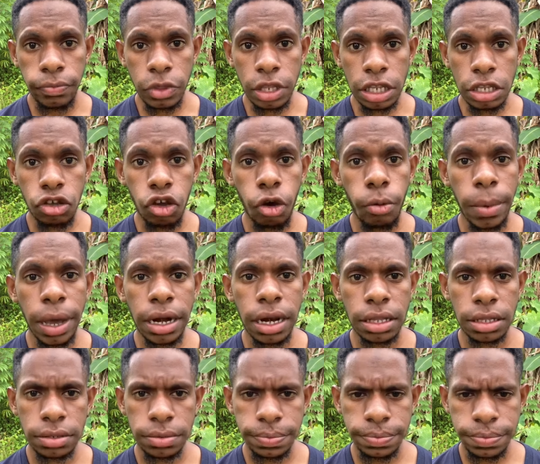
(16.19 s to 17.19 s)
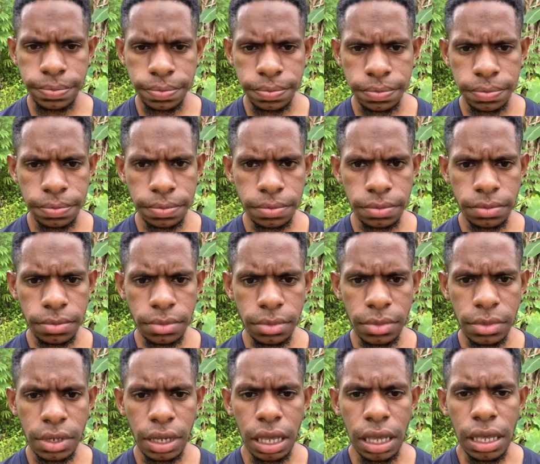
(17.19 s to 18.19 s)
Jawa Barat
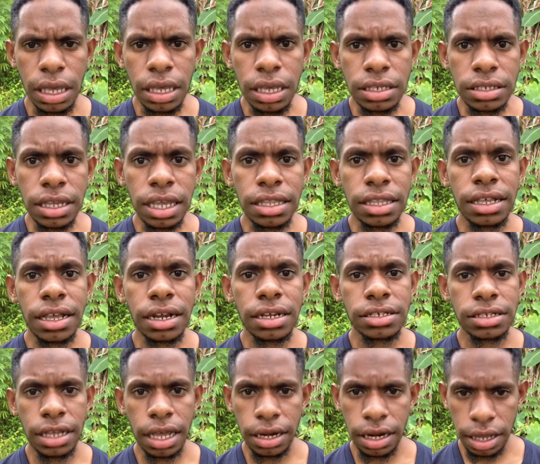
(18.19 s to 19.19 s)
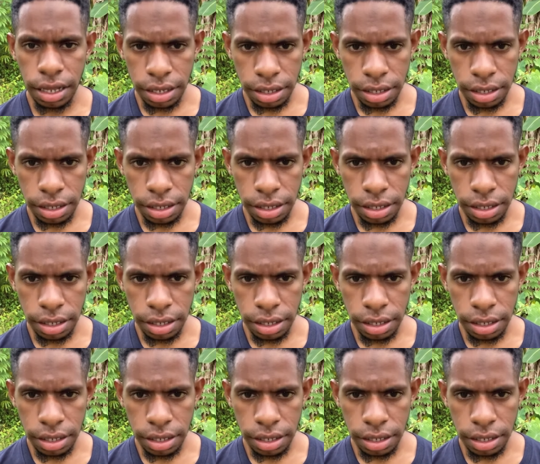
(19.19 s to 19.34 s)
Saya tinggal di sana